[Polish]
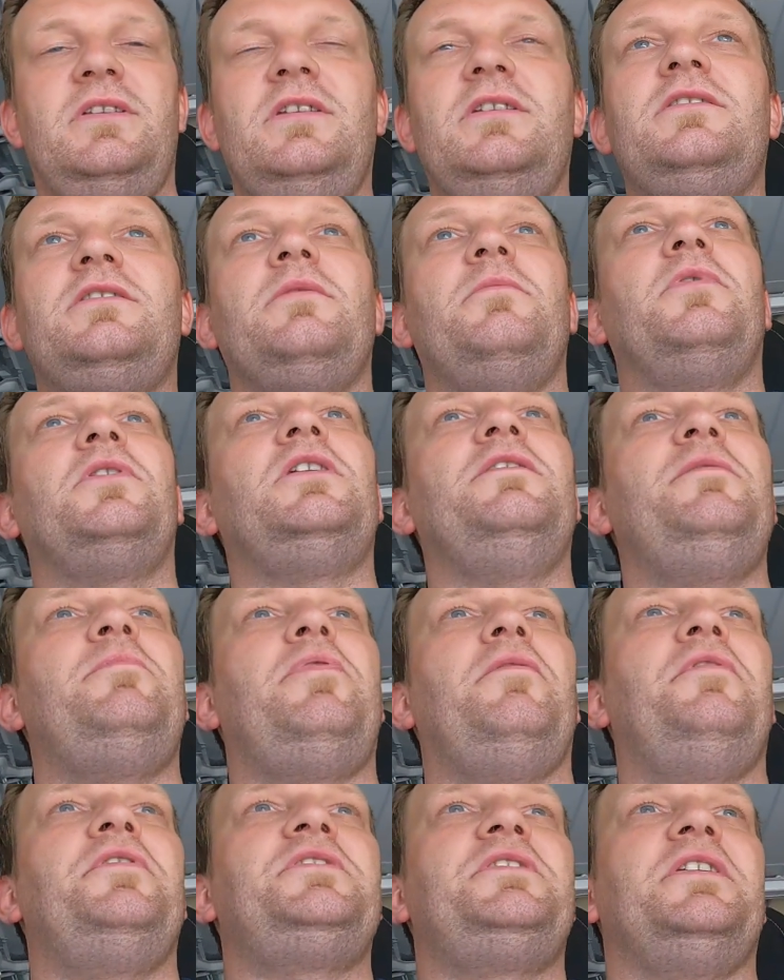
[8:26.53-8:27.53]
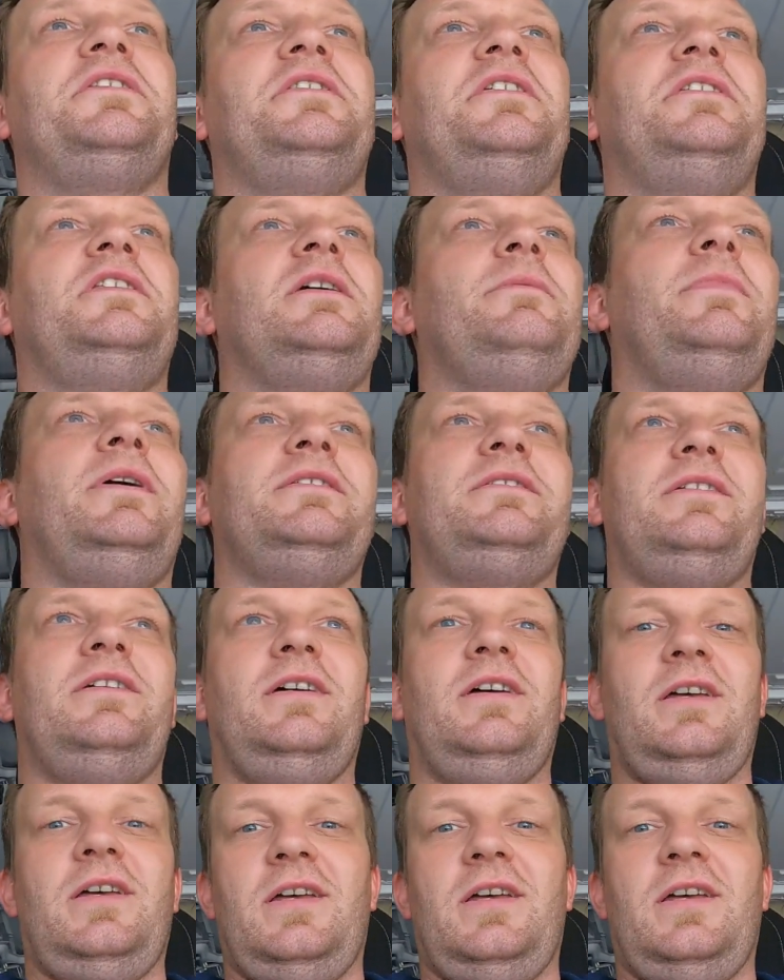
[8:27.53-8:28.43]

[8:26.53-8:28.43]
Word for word: inni się mogli wypowiedzieć na ten temat.